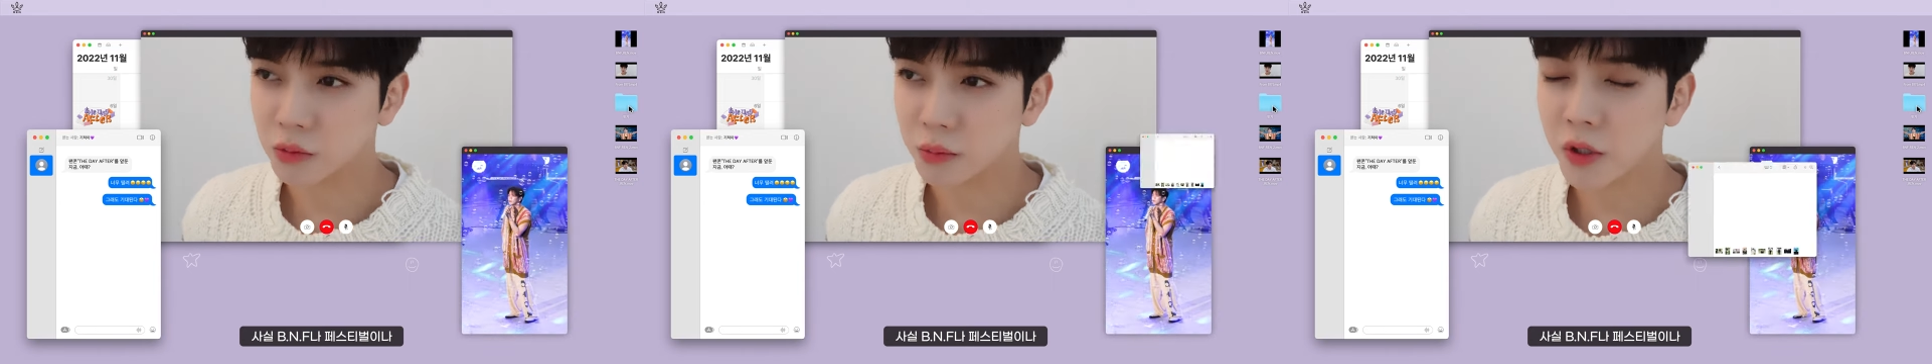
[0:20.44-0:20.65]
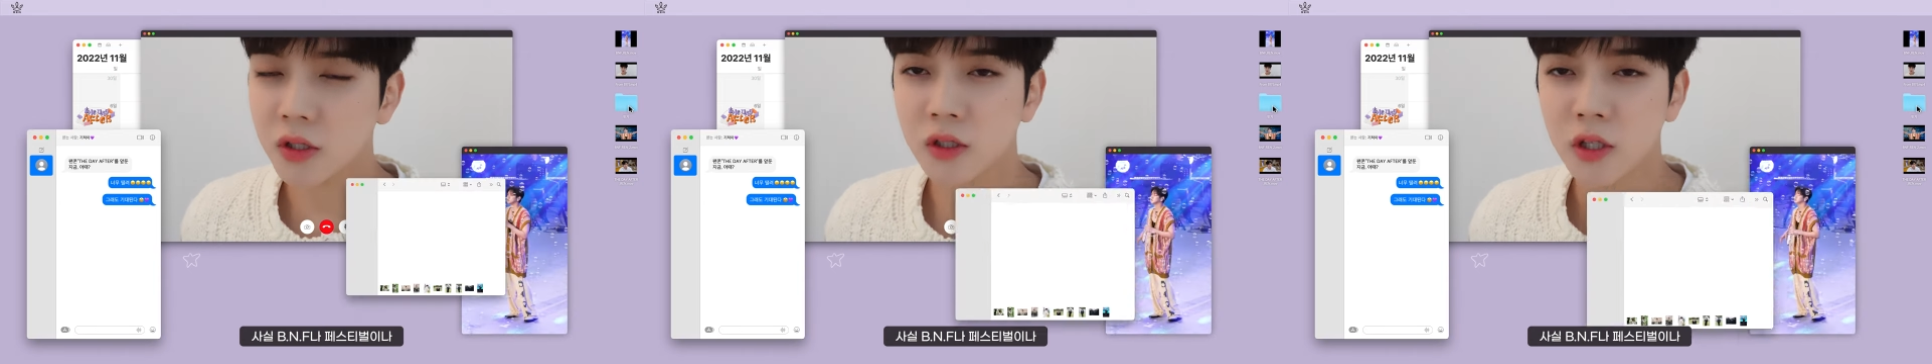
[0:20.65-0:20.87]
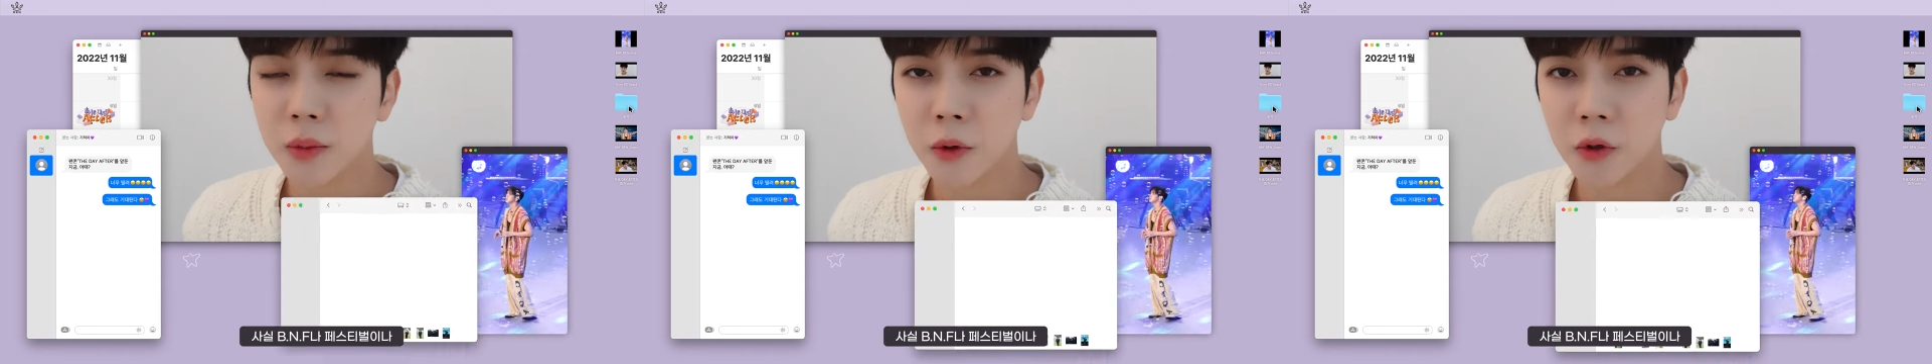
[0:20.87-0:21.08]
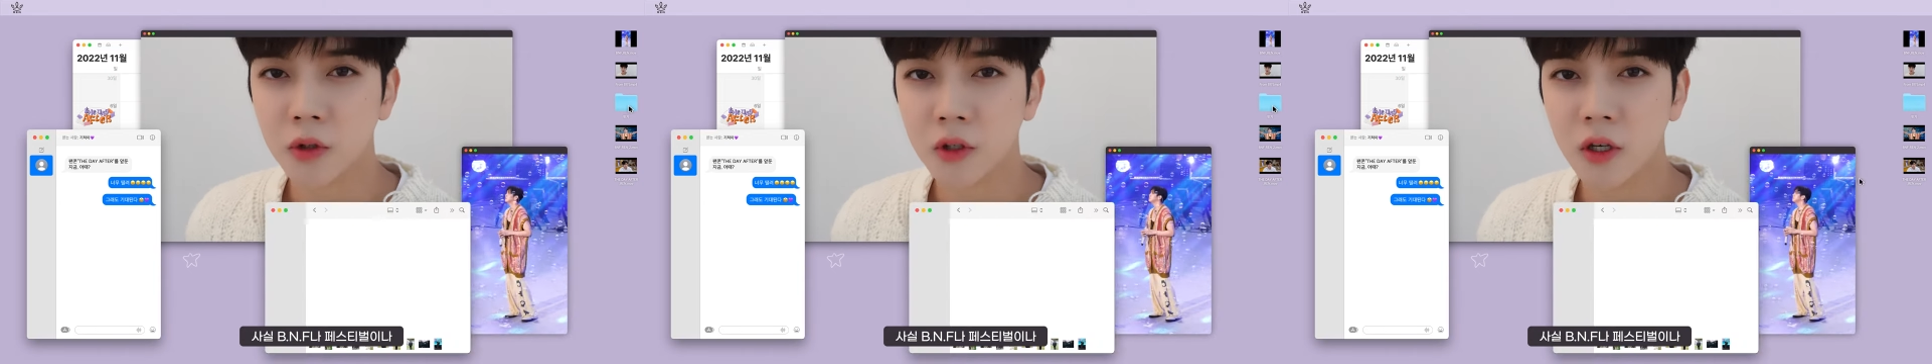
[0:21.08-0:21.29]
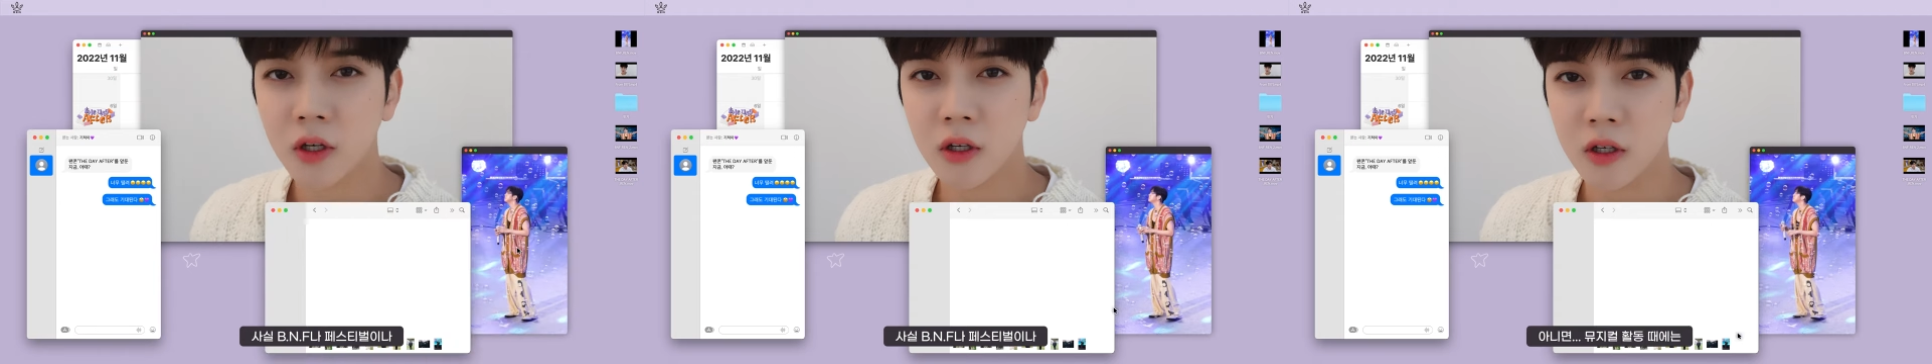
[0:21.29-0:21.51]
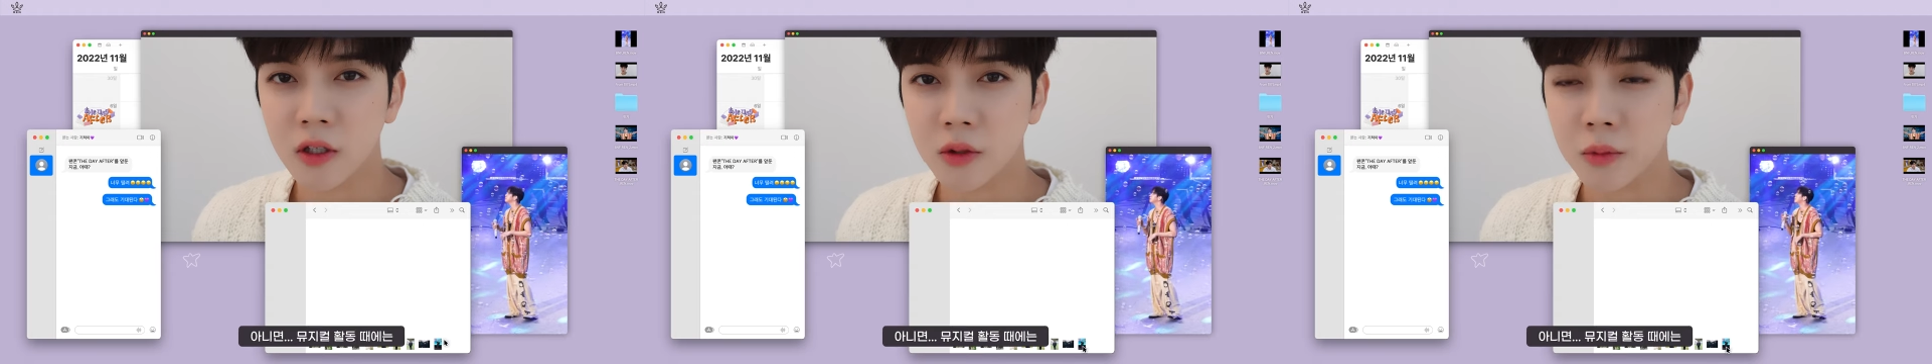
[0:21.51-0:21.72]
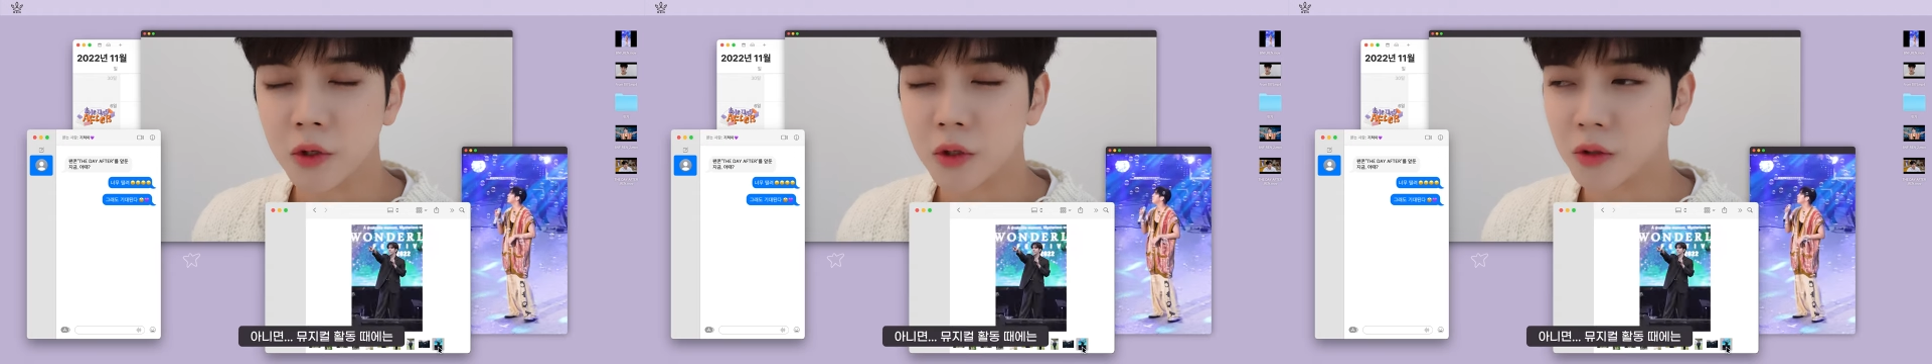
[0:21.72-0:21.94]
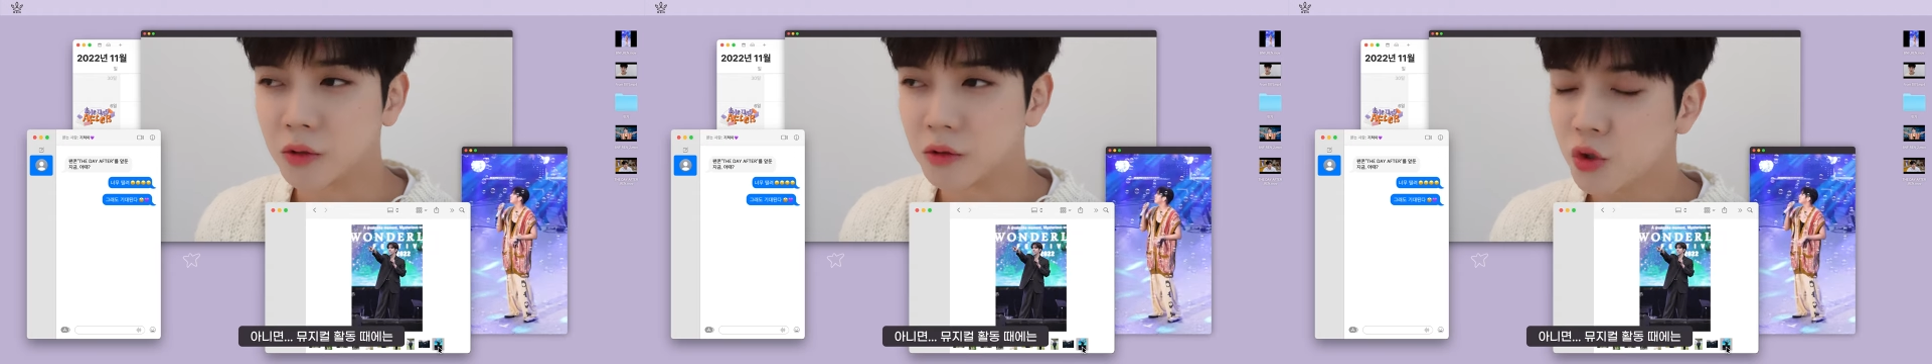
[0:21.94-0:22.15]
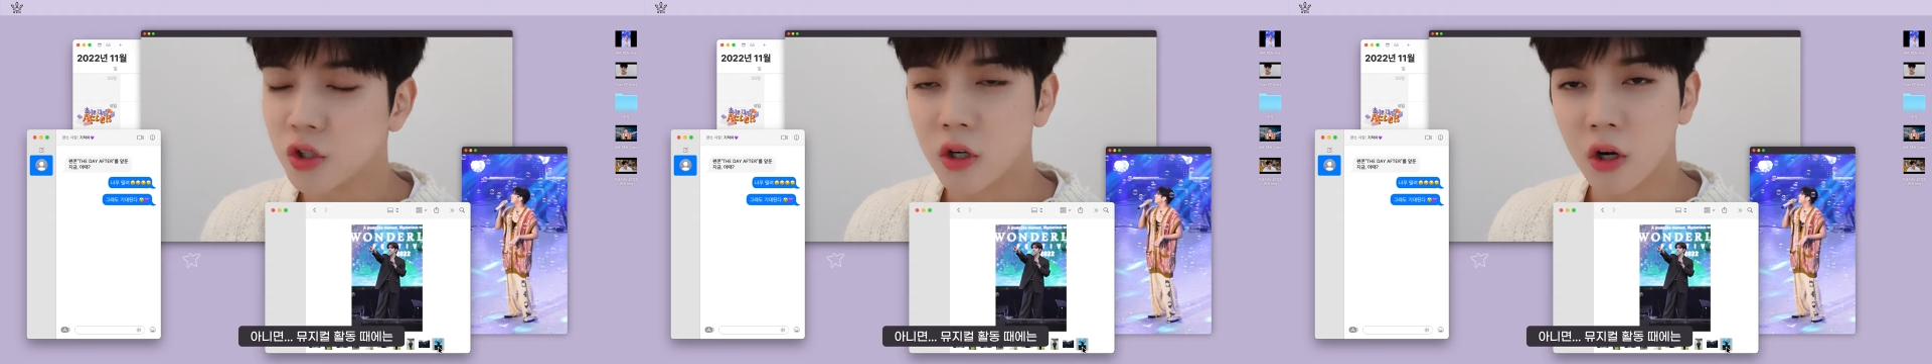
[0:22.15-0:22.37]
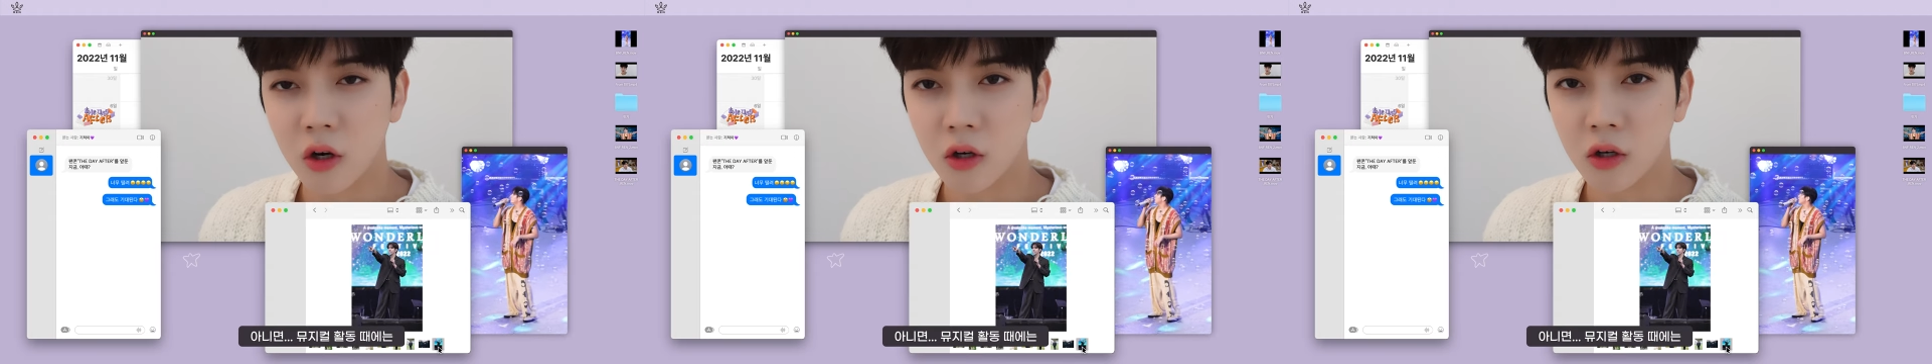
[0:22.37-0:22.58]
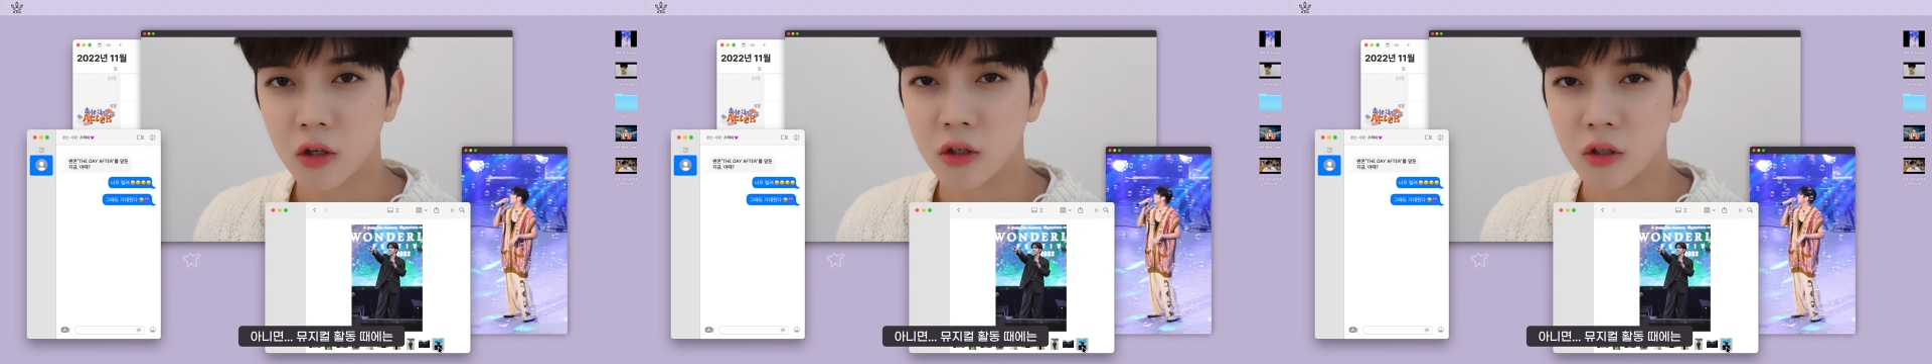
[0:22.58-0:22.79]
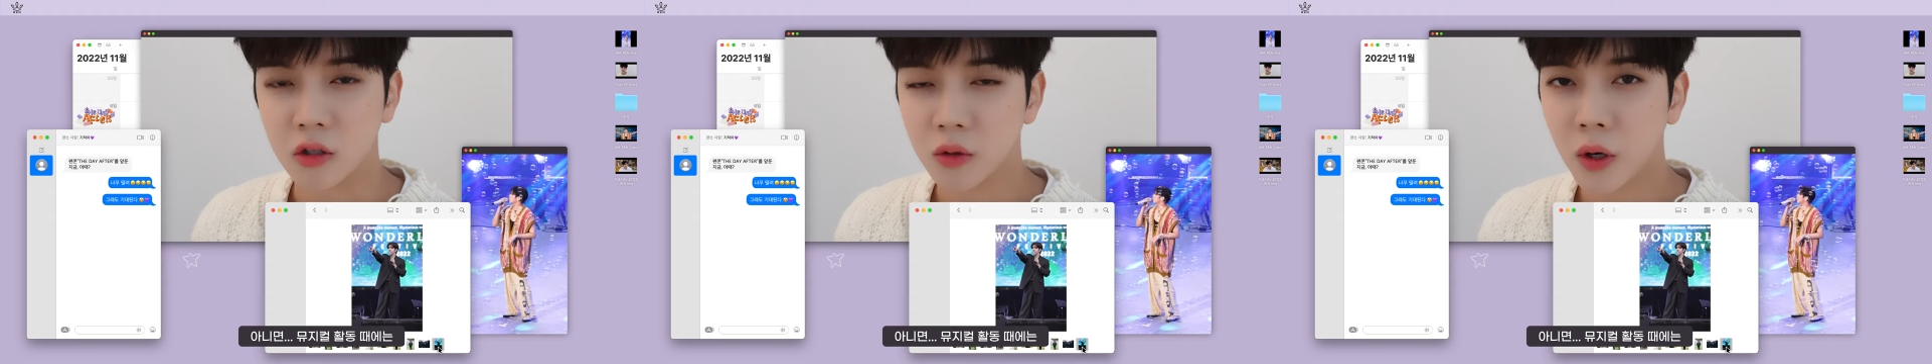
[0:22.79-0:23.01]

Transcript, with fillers: 페스티벌이나 아니면 뮤지컬